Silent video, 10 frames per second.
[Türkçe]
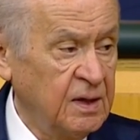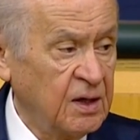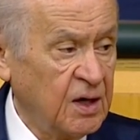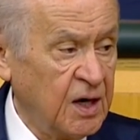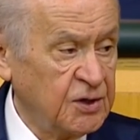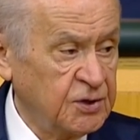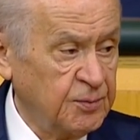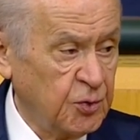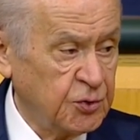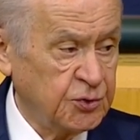karşı
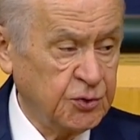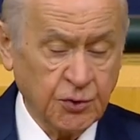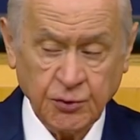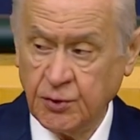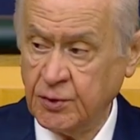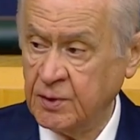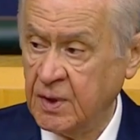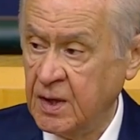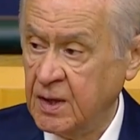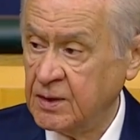pozisyonunun
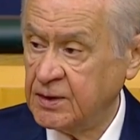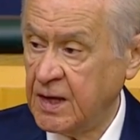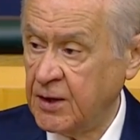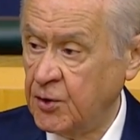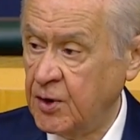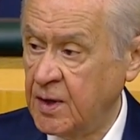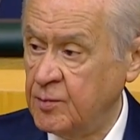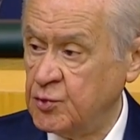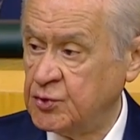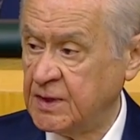terörle
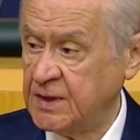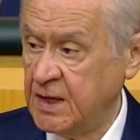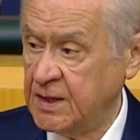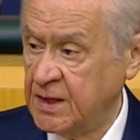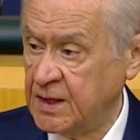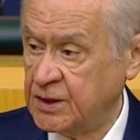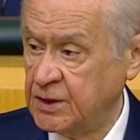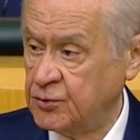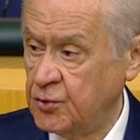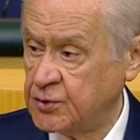
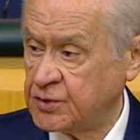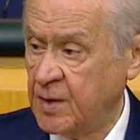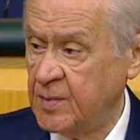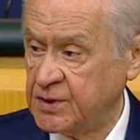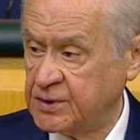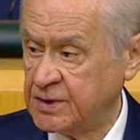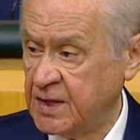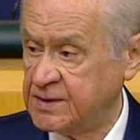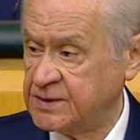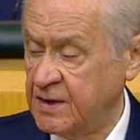mücadeledeki göz
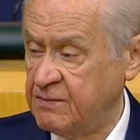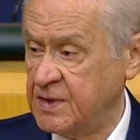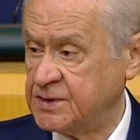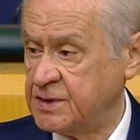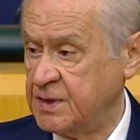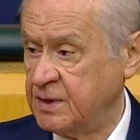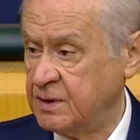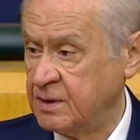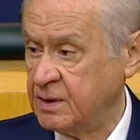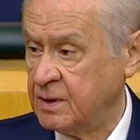kamaştıran seviyesinin
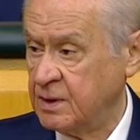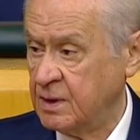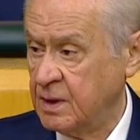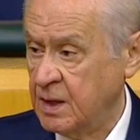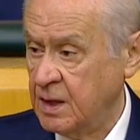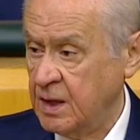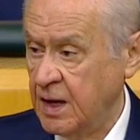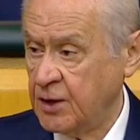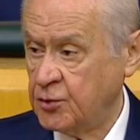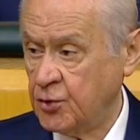
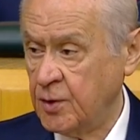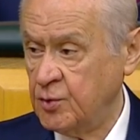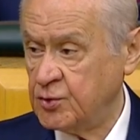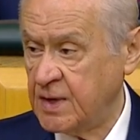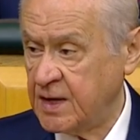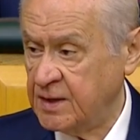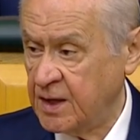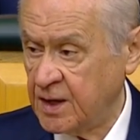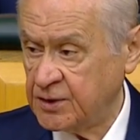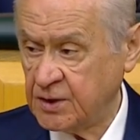ekonomi
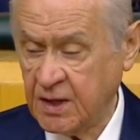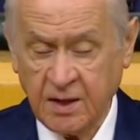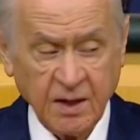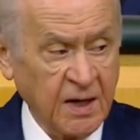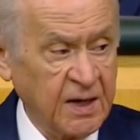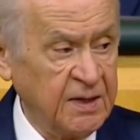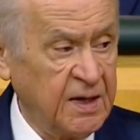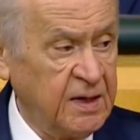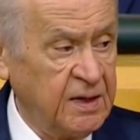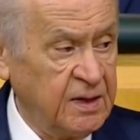üzerinden açılan kara
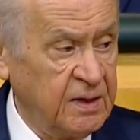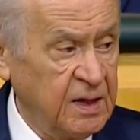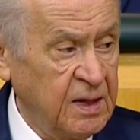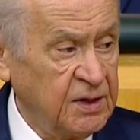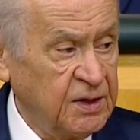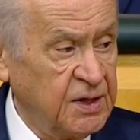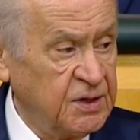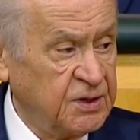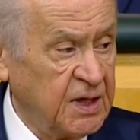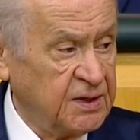deliğin
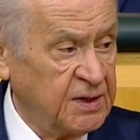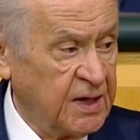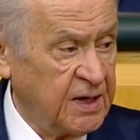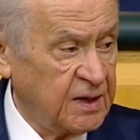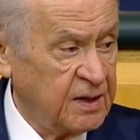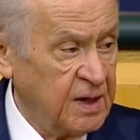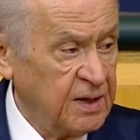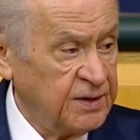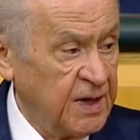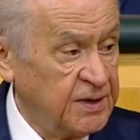genişletilerek
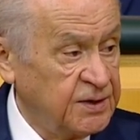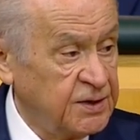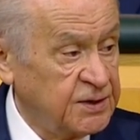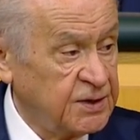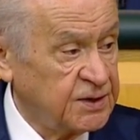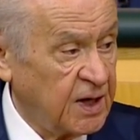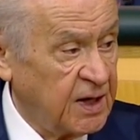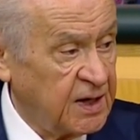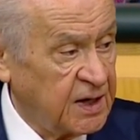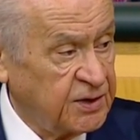tesirsiz
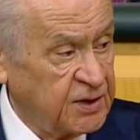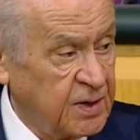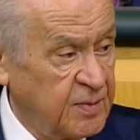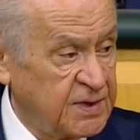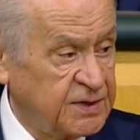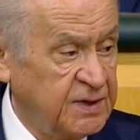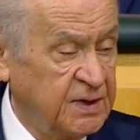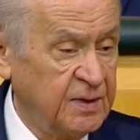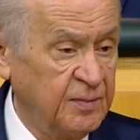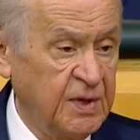hale
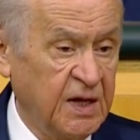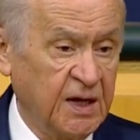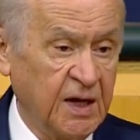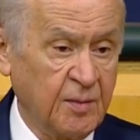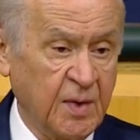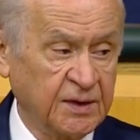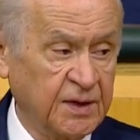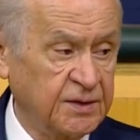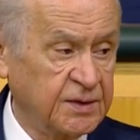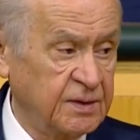getirilmesi
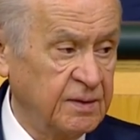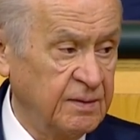planlanmaktadır.